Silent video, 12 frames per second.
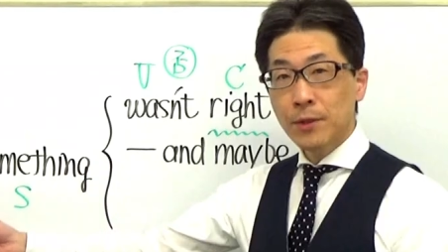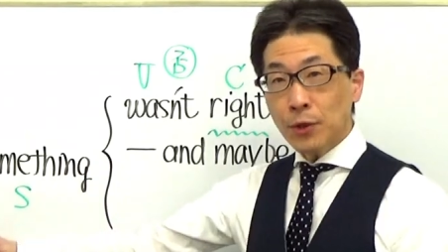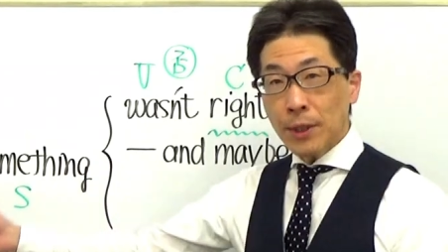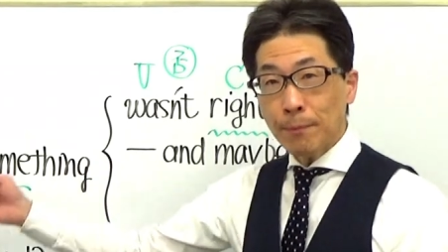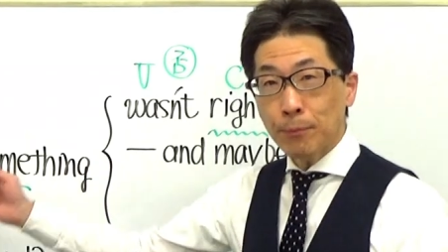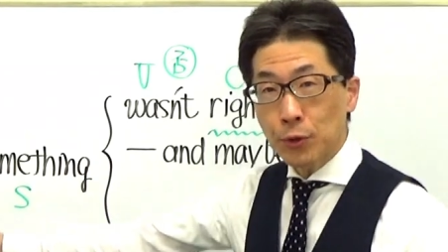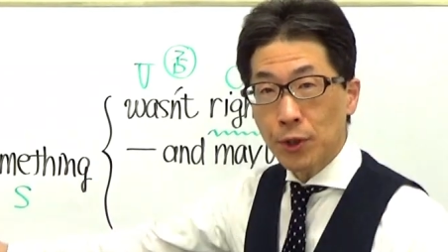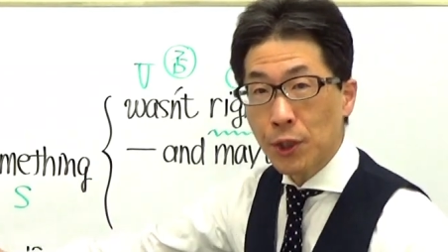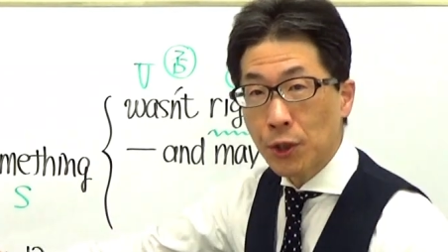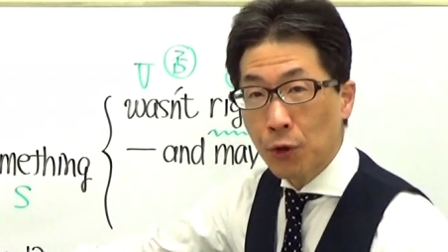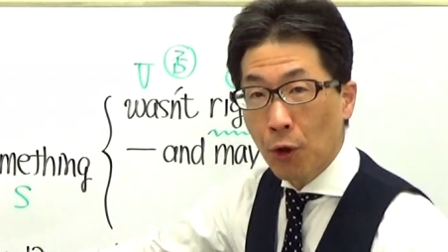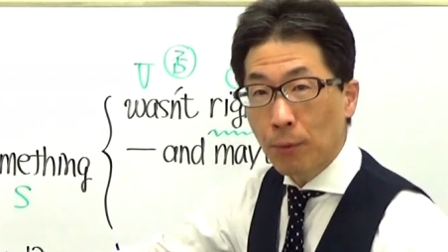そして分
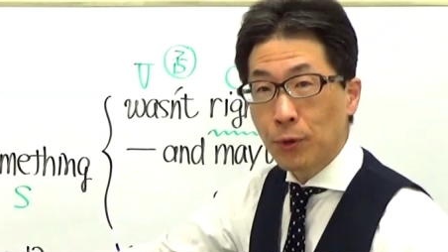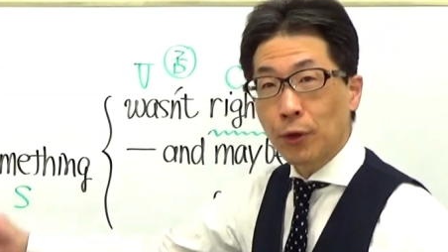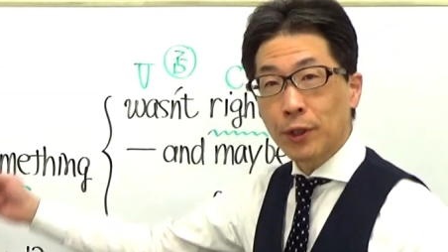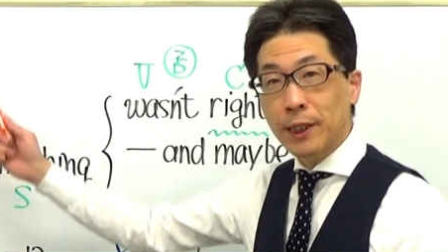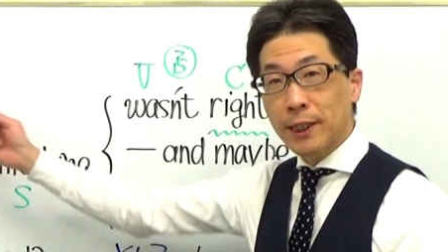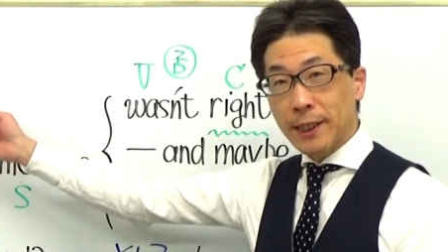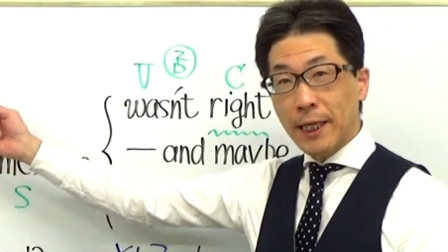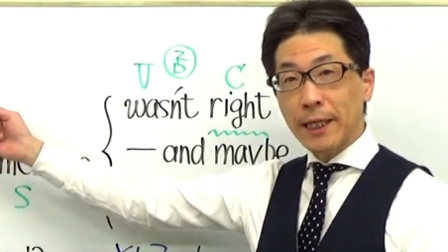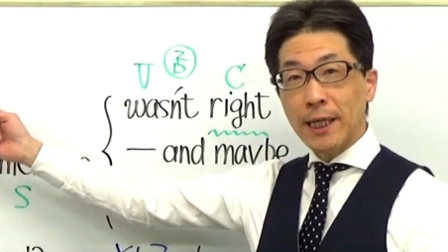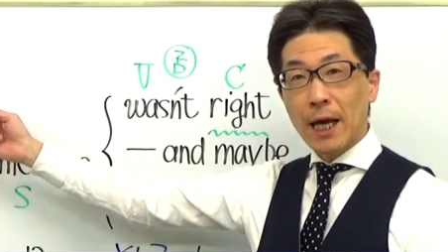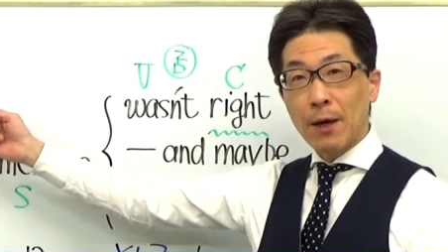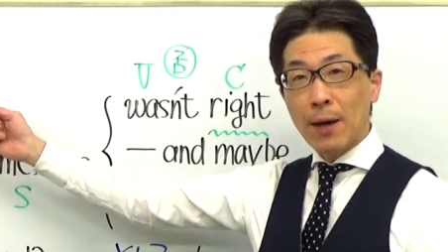子コムの
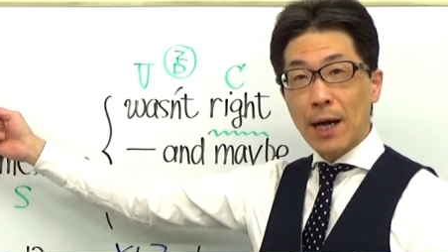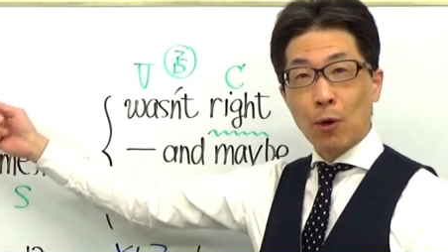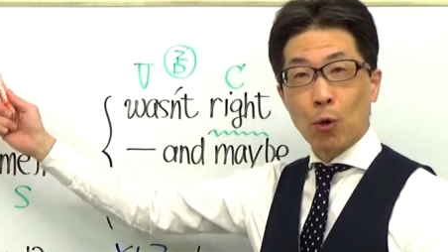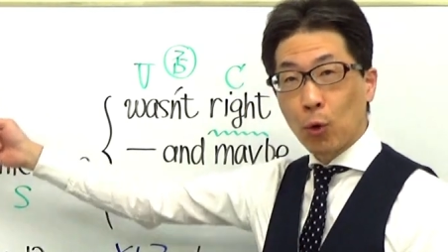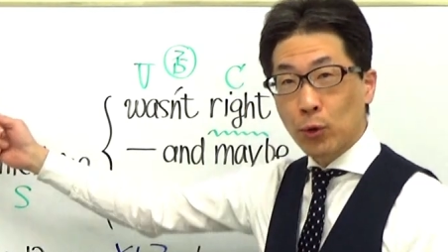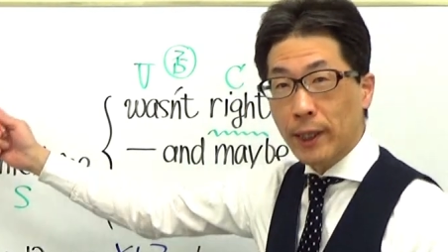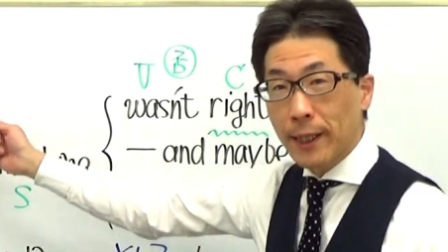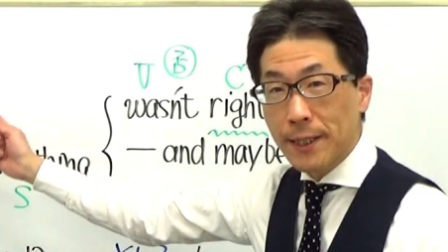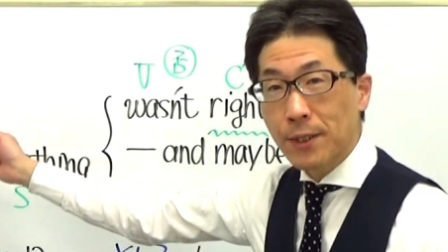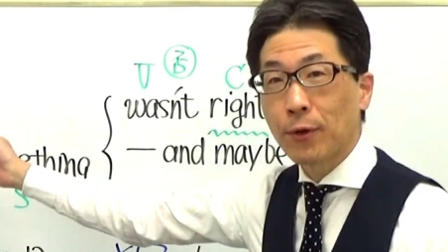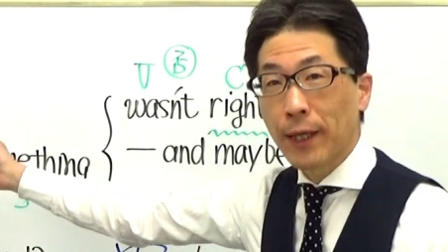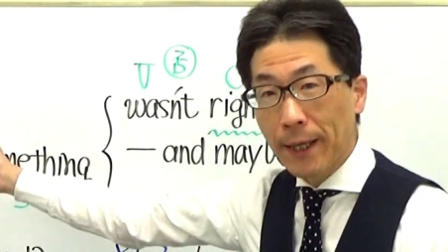左側は肯定で
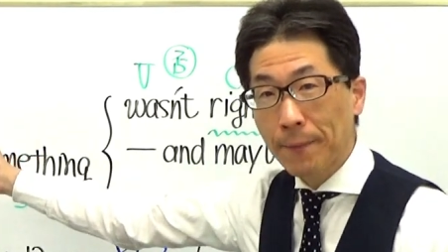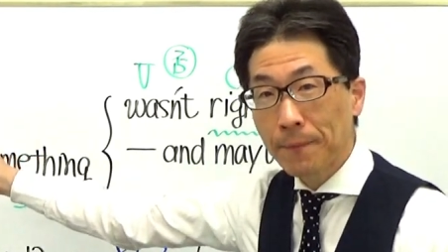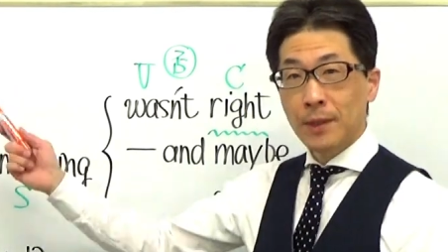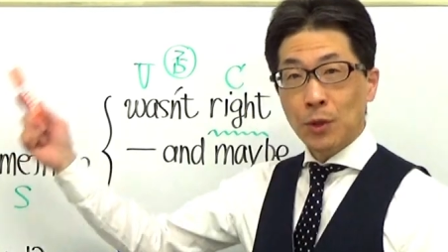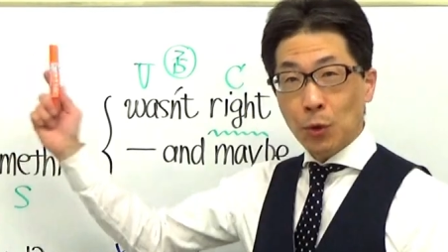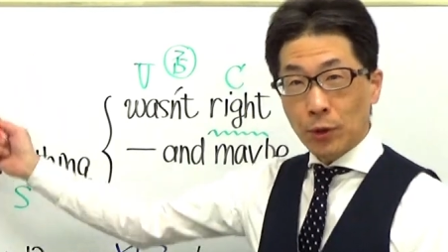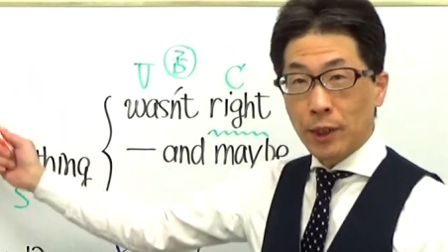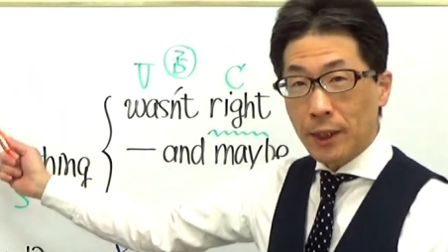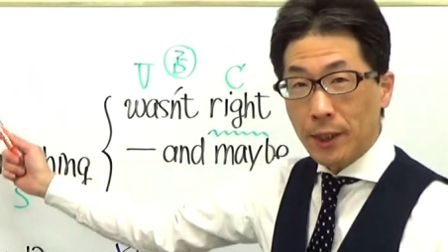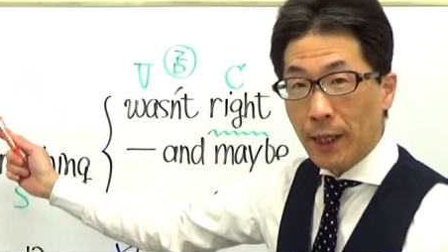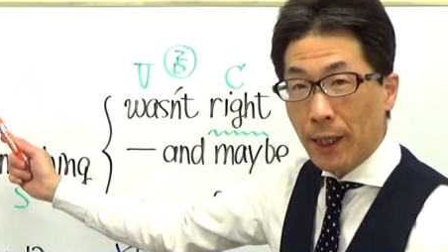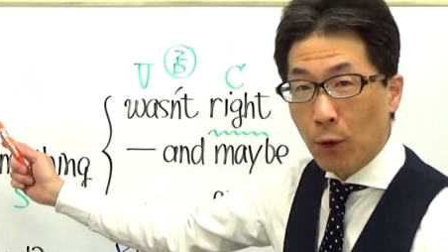すよね。特に
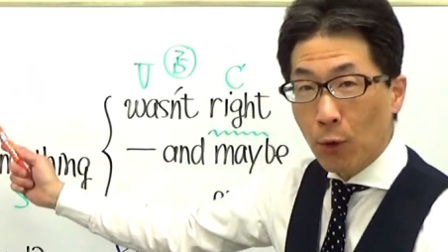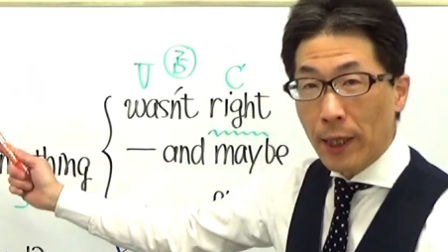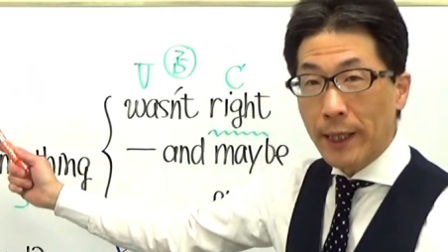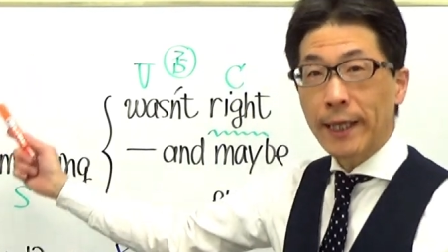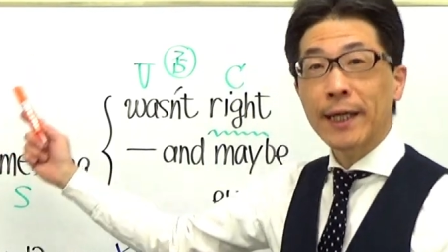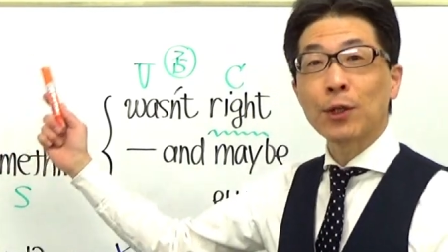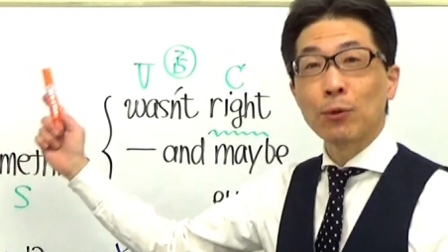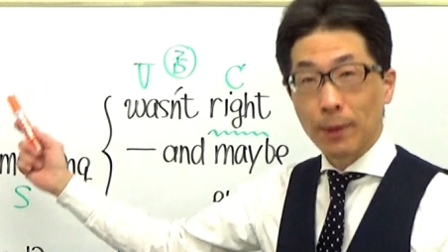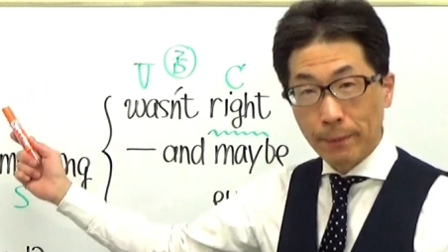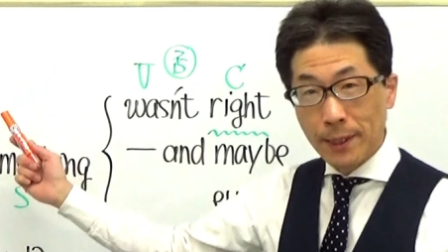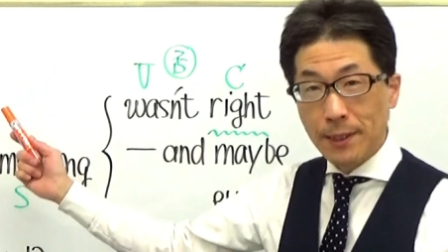否定語はないかと思いま